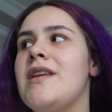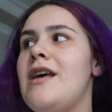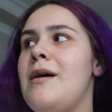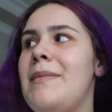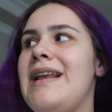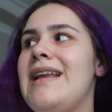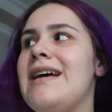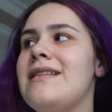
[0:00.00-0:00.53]

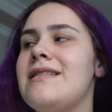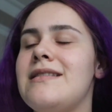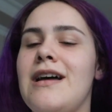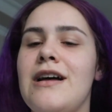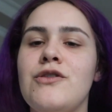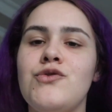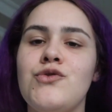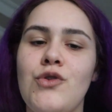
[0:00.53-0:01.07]

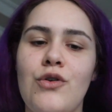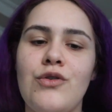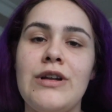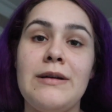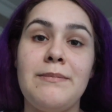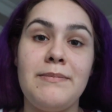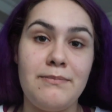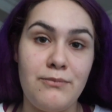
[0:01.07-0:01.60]
Ameliyattan
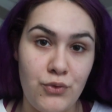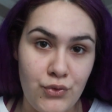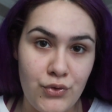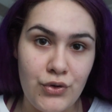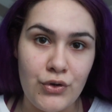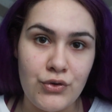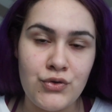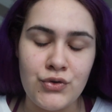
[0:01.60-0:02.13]
sonra
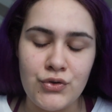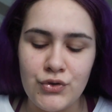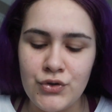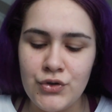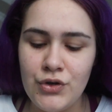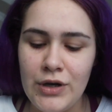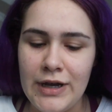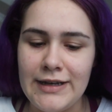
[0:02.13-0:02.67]
büyüyor
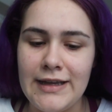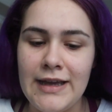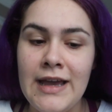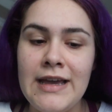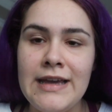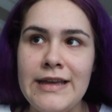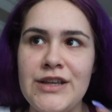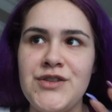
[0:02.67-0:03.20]
çünkü. Hani
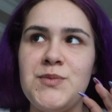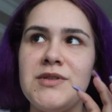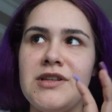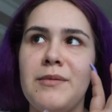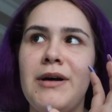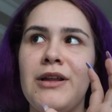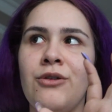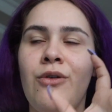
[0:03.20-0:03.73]
hiçbir
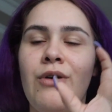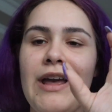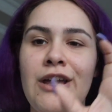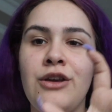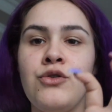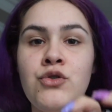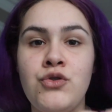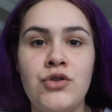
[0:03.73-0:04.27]
zaman o
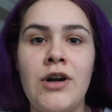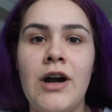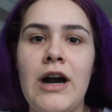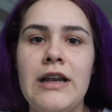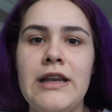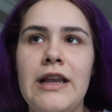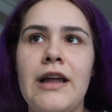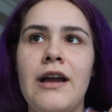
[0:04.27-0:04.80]
en küçük
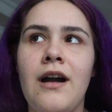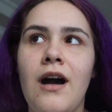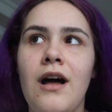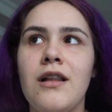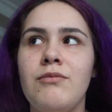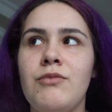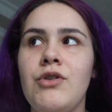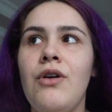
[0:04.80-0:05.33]
haliyle
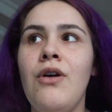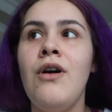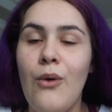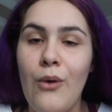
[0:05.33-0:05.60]
kalmıyor.